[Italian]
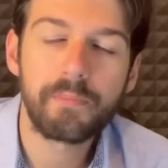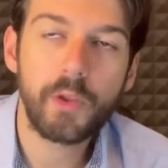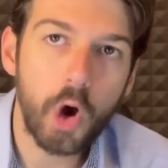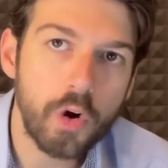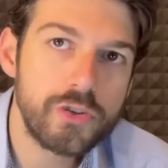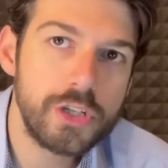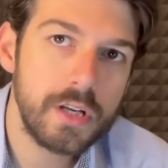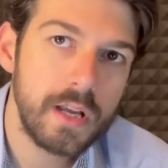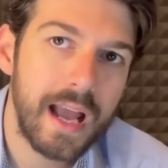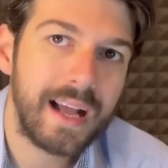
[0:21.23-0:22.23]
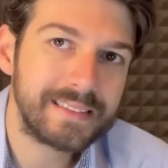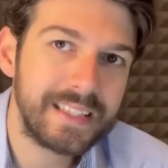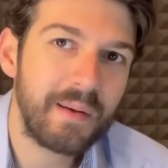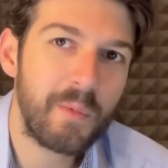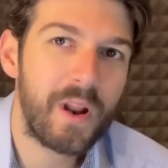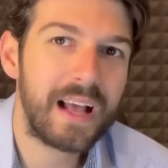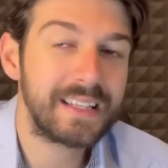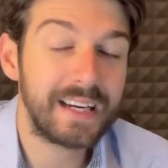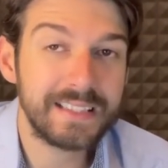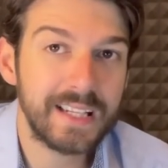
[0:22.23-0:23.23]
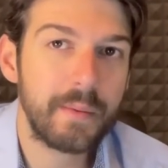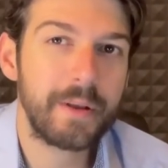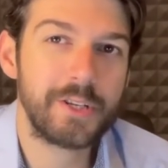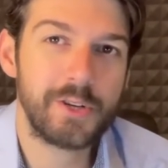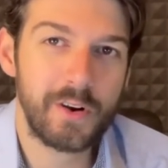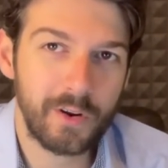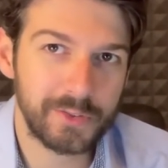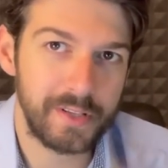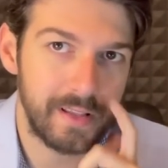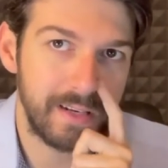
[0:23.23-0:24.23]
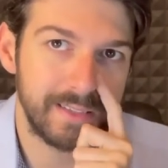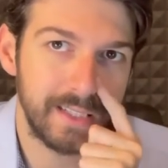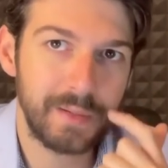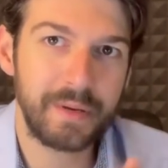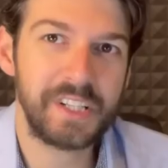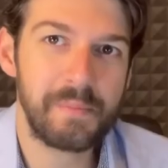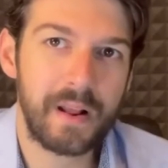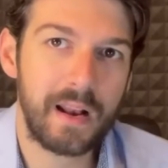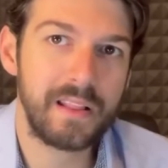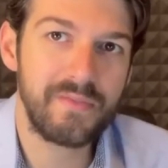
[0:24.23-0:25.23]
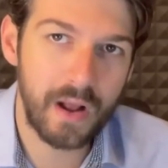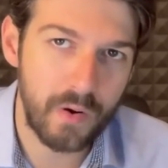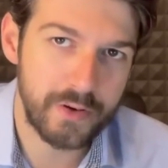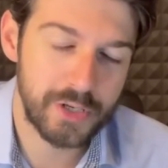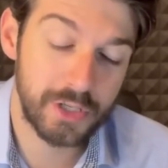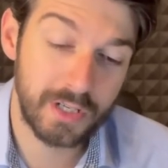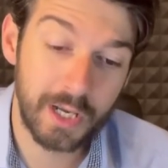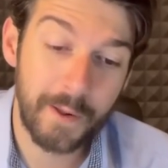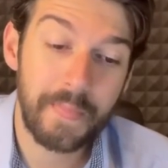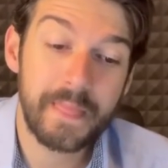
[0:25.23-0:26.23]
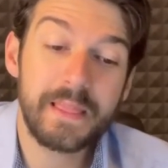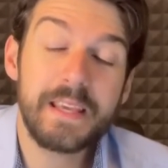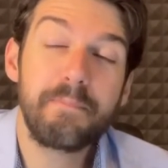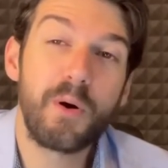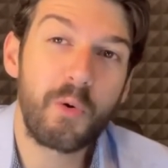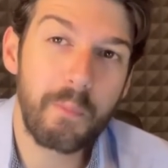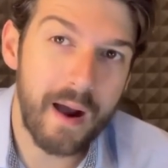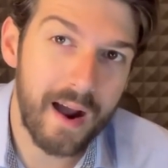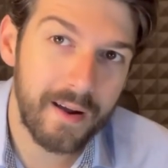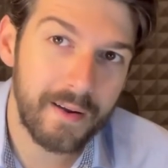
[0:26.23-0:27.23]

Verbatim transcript: Oggi andiamola ad analizzare perché c'erano le cose interessanti perché si parla di Vlaovic, di Pogba